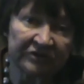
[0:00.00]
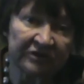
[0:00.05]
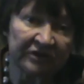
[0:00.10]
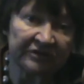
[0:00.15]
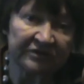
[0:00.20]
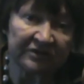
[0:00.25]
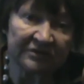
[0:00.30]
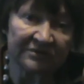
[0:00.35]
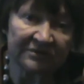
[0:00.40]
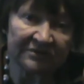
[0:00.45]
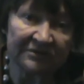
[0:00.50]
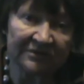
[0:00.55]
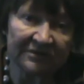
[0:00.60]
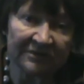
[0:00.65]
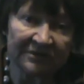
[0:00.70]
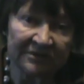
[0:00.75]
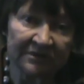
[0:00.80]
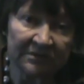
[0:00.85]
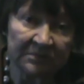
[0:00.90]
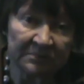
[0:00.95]
надо
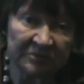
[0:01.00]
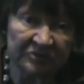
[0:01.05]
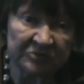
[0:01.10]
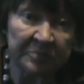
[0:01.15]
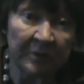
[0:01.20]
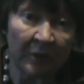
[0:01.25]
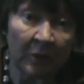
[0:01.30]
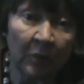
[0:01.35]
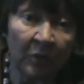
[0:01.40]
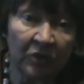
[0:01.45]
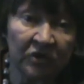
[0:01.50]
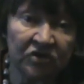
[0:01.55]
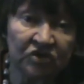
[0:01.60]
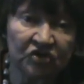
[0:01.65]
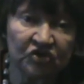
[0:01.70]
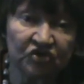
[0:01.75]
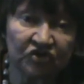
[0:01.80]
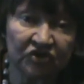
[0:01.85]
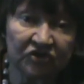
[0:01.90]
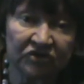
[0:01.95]

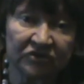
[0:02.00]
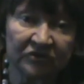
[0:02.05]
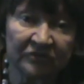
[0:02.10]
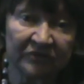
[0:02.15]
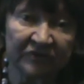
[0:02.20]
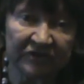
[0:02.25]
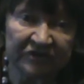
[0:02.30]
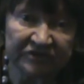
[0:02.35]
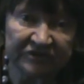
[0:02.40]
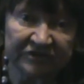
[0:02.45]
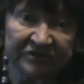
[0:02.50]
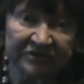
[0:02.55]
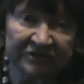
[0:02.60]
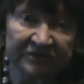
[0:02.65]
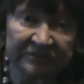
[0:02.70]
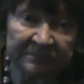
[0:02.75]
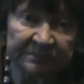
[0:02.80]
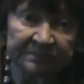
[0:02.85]
поспокойнее жить в эти дни.